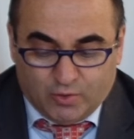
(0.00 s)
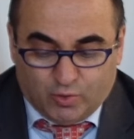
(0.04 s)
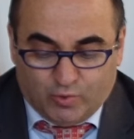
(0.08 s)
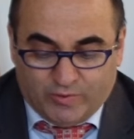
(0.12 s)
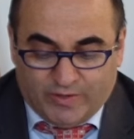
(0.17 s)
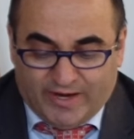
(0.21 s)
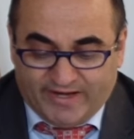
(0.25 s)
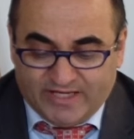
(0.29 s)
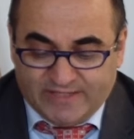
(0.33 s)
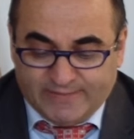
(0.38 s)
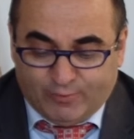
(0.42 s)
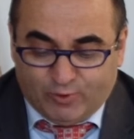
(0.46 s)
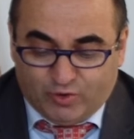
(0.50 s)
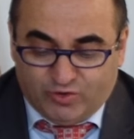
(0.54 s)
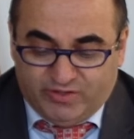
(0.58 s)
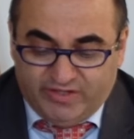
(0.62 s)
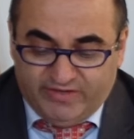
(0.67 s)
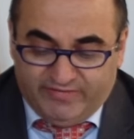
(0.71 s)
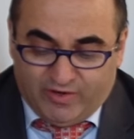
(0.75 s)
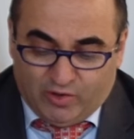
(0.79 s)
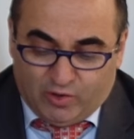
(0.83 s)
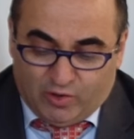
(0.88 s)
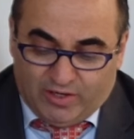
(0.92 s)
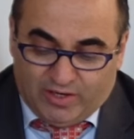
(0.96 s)
Un'area
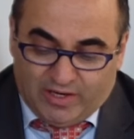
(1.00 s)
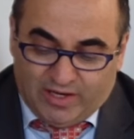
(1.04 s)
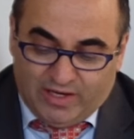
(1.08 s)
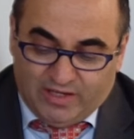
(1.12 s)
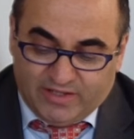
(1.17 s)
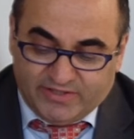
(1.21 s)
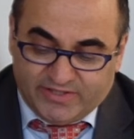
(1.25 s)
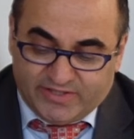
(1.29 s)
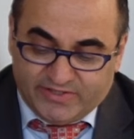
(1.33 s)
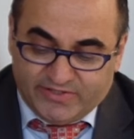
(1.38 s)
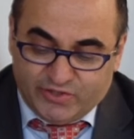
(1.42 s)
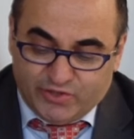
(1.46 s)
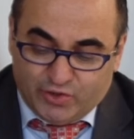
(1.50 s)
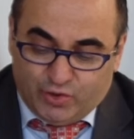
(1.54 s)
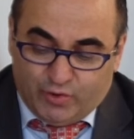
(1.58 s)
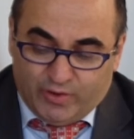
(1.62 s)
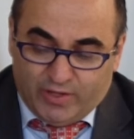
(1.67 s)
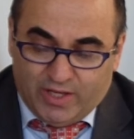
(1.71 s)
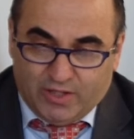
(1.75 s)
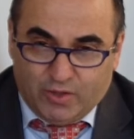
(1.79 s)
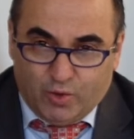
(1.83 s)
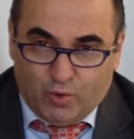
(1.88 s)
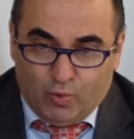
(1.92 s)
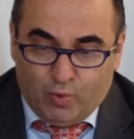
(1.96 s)
sportiva con la
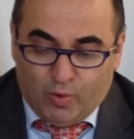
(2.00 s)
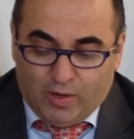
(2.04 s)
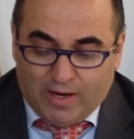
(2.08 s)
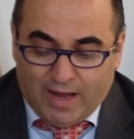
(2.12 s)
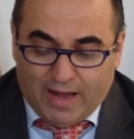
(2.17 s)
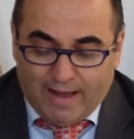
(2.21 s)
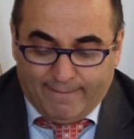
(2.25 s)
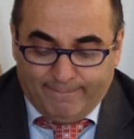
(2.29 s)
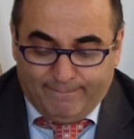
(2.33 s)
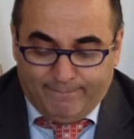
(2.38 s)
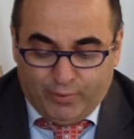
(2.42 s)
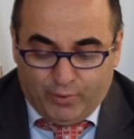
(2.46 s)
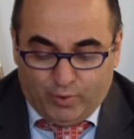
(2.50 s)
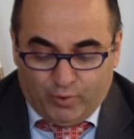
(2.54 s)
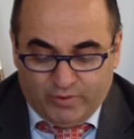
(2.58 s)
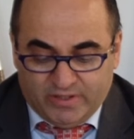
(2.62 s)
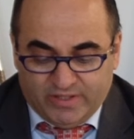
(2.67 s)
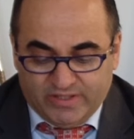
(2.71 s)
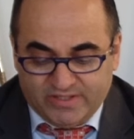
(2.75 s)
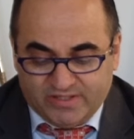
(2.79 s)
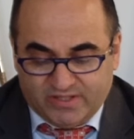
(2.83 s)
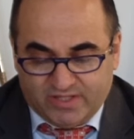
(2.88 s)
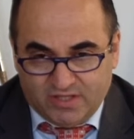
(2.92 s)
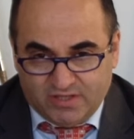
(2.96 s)
realizzazione di un campo
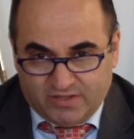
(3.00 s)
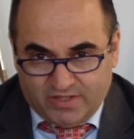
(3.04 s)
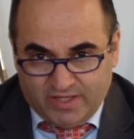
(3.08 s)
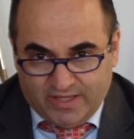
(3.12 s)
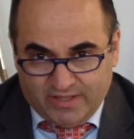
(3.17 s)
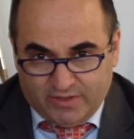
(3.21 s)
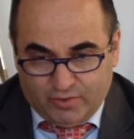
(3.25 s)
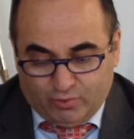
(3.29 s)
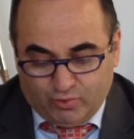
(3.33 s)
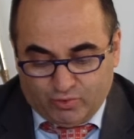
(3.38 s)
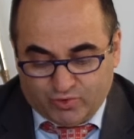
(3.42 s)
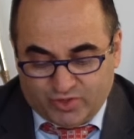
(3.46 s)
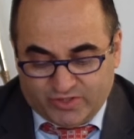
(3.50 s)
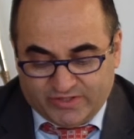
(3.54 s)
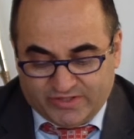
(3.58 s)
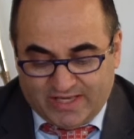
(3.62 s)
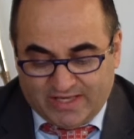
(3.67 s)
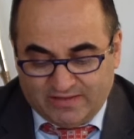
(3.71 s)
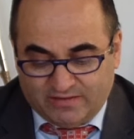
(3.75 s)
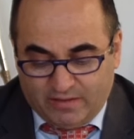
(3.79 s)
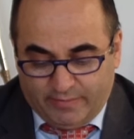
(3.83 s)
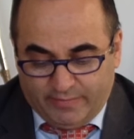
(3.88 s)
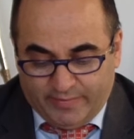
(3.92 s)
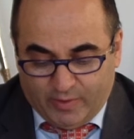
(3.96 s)
in sintetico
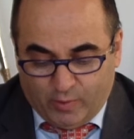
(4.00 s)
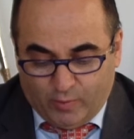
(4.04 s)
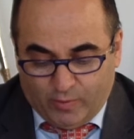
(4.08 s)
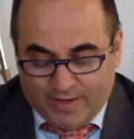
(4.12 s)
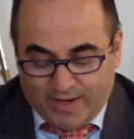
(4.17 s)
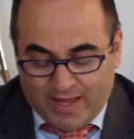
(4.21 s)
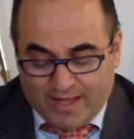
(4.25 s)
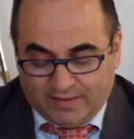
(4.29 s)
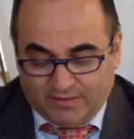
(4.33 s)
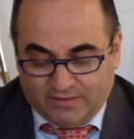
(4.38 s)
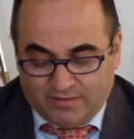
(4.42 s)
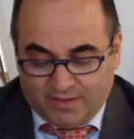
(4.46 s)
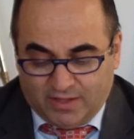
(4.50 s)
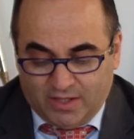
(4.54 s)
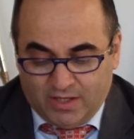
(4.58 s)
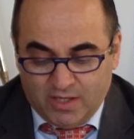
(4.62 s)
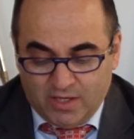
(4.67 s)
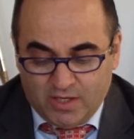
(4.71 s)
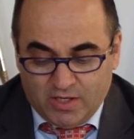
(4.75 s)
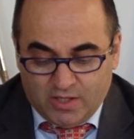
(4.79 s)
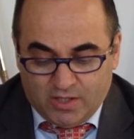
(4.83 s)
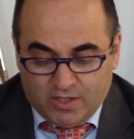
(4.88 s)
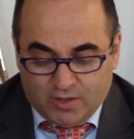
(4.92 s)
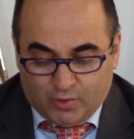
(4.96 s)
60x40
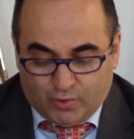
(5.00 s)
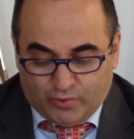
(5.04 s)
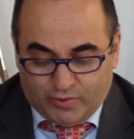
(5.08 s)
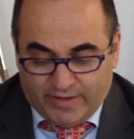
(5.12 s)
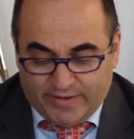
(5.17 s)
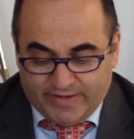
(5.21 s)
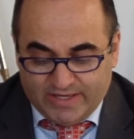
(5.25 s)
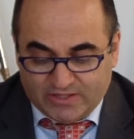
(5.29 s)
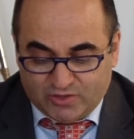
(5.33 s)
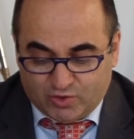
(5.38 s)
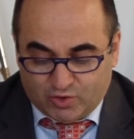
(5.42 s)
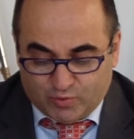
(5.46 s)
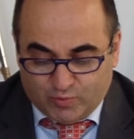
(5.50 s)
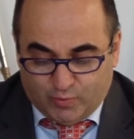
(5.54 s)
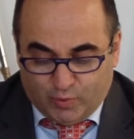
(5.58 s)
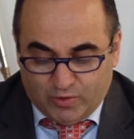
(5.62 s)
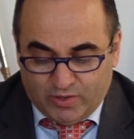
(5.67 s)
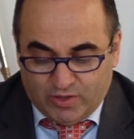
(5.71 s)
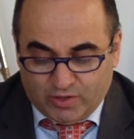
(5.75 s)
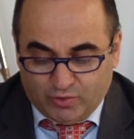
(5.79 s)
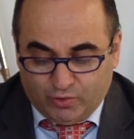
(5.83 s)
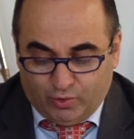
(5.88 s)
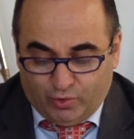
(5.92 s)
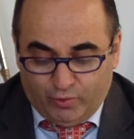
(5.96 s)
con annesso
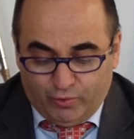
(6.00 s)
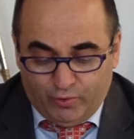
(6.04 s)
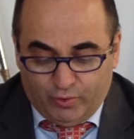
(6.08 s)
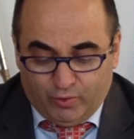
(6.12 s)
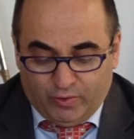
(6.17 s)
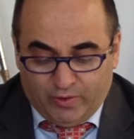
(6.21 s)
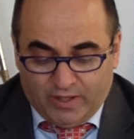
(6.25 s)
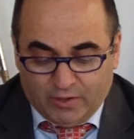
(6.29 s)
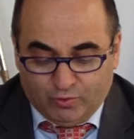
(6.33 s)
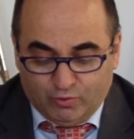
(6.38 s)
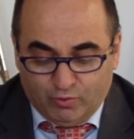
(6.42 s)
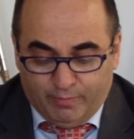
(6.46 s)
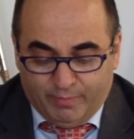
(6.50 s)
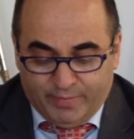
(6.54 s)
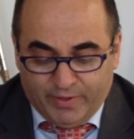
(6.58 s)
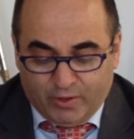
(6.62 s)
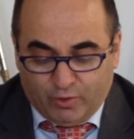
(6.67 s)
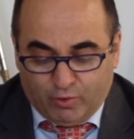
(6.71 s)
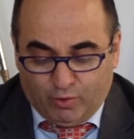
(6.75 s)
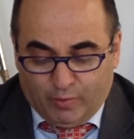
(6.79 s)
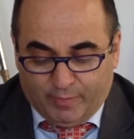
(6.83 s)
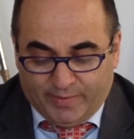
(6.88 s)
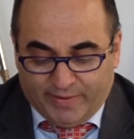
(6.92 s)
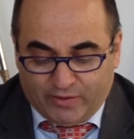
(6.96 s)
spogliatoio ed un
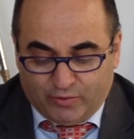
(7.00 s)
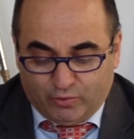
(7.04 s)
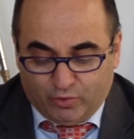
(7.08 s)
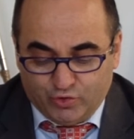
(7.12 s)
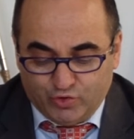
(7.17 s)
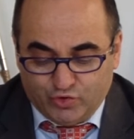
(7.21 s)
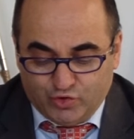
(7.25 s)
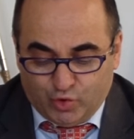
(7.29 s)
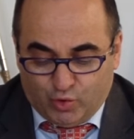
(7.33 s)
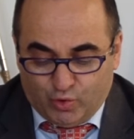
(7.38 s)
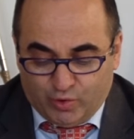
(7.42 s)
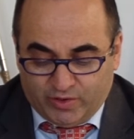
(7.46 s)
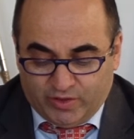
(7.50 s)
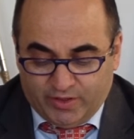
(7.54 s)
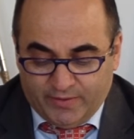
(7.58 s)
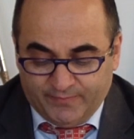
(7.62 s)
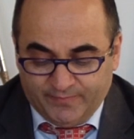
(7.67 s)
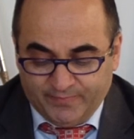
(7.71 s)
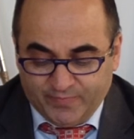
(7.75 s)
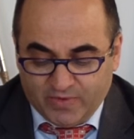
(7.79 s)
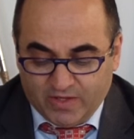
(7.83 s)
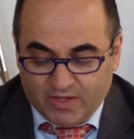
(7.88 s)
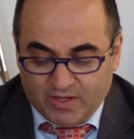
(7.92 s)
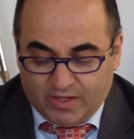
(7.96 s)
piccolo parco
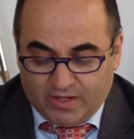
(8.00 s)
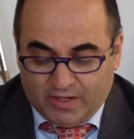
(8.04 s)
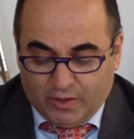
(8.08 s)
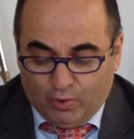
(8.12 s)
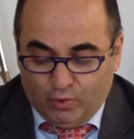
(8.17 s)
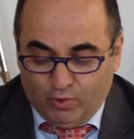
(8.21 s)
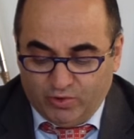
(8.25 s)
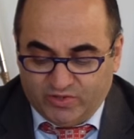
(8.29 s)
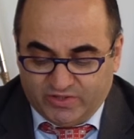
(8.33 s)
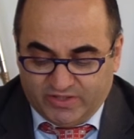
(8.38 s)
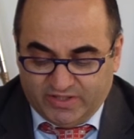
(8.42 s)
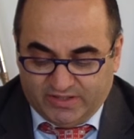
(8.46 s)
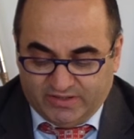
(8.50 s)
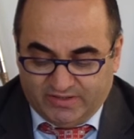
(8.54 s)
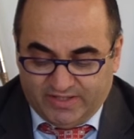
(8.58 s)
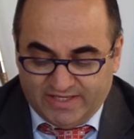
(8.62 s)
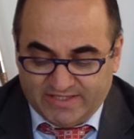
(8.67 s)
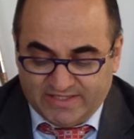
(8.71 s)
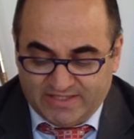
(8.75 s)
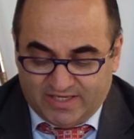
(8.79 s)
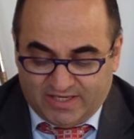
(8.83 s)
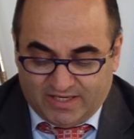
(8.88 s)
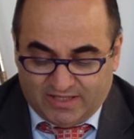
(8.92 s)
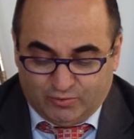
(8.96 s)
giochi che oltre ad
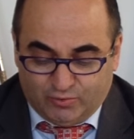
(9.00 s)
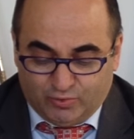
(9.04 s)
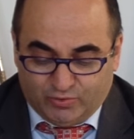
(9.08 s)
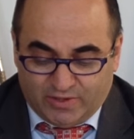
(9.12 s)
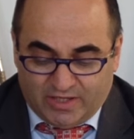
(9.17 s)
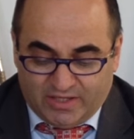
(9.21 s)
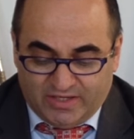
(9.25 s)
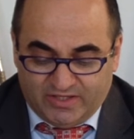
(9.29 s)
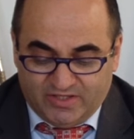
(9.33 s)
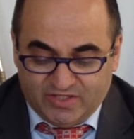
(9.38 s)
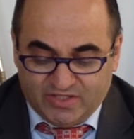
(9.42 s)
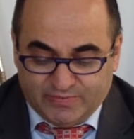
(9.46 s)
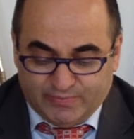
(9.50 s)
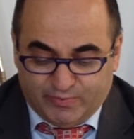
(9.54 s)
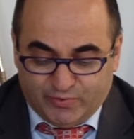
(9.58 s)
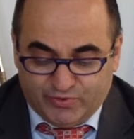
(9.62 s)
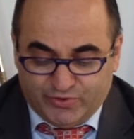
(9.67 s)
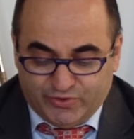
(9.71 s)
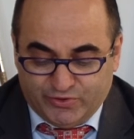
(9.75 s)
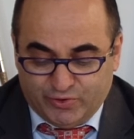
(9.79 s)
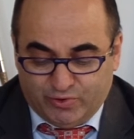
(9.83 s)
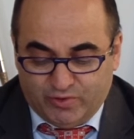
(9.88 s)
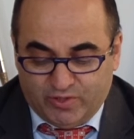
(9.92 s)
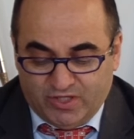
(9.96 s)
essere a totale
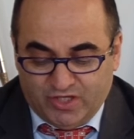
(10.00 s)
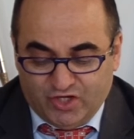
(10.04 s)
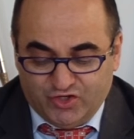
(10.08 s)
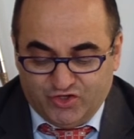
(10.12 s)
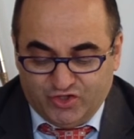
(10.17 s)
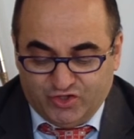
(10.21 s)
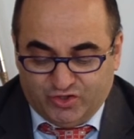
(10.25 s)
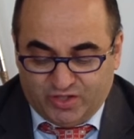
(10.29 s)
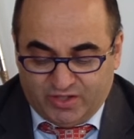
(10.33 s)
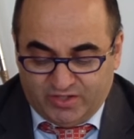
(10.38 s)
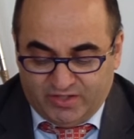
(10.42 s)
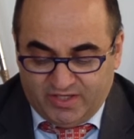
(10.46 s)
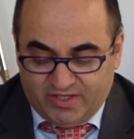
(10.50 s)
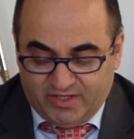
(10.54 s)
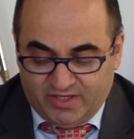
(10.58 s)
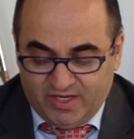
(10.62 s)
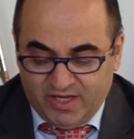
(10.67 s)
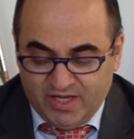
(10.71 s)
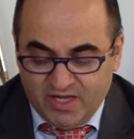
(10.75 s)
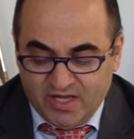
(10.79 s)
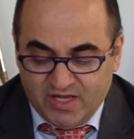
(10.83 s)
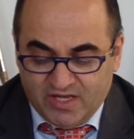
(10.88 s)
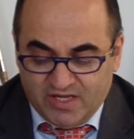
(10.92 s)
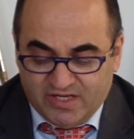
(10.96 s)
disposizione dei
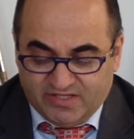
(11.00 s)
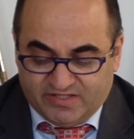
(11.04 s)
cittadini,